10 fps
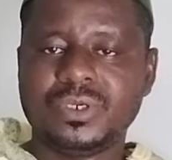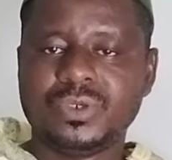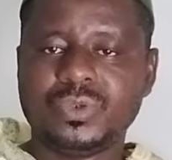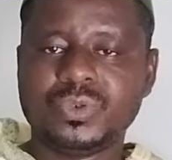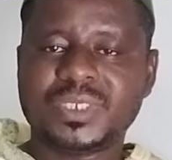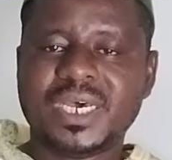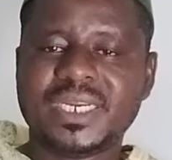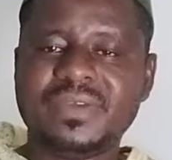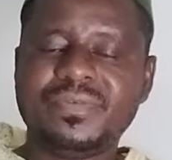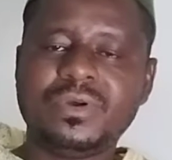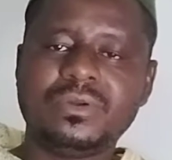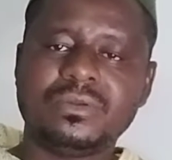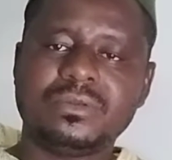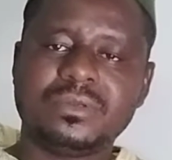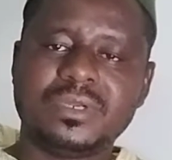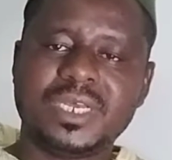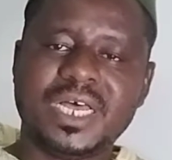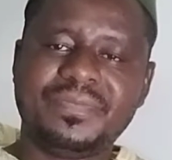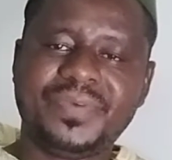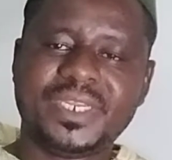Nous arrivons
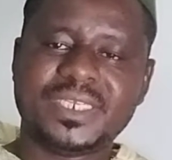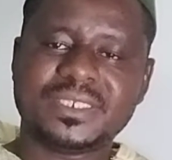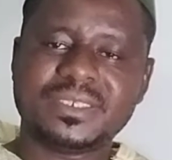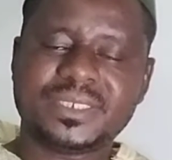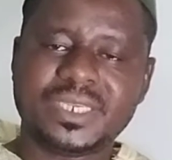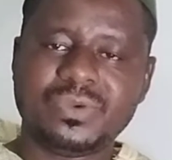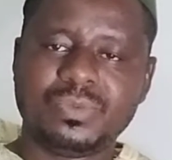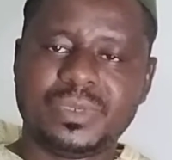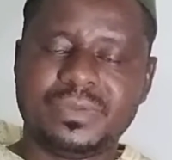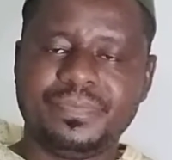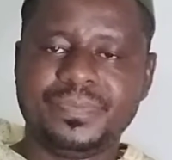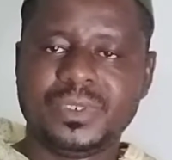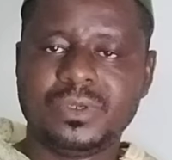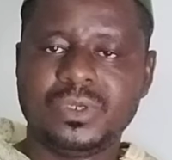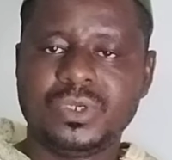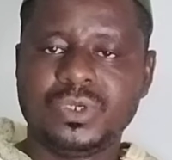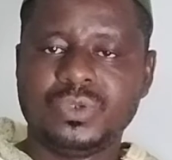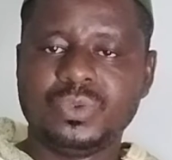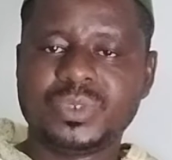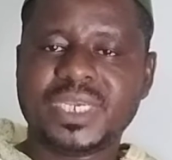à faire des enseignements.
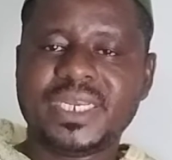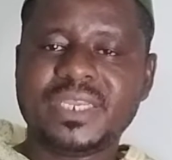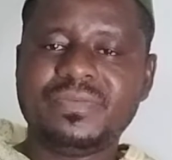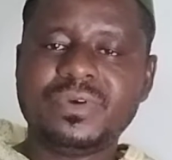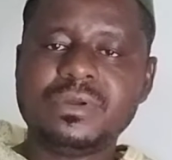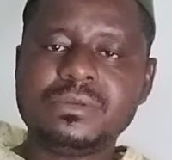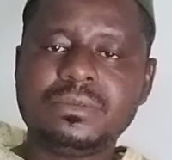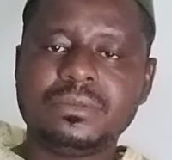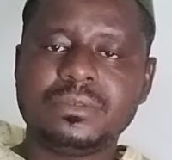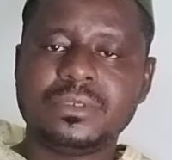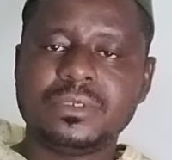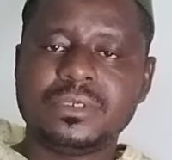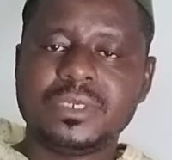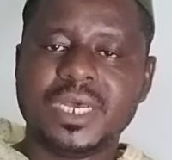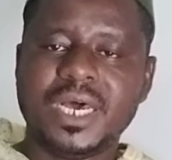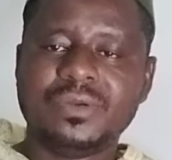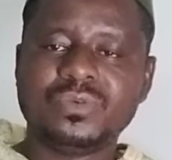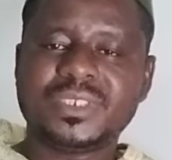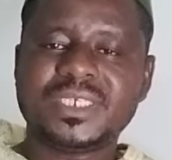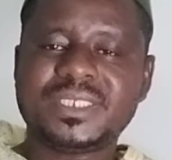Nous arrivons à
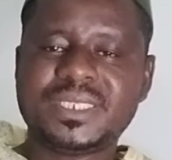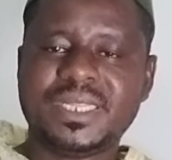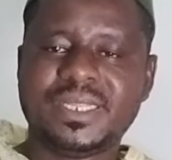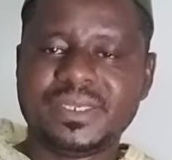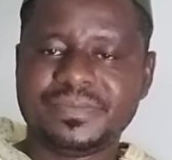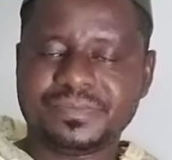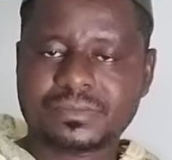nous inciter